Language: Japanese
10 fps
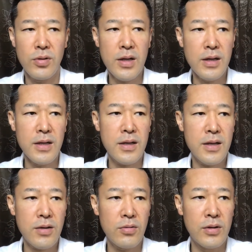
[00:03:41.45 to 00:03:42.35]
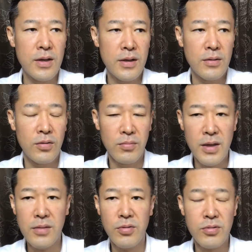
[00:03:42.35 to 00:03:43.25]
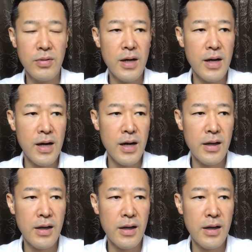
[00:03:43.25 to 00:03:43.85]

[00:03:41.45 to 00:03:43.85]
それがね、結構ほんまに僕は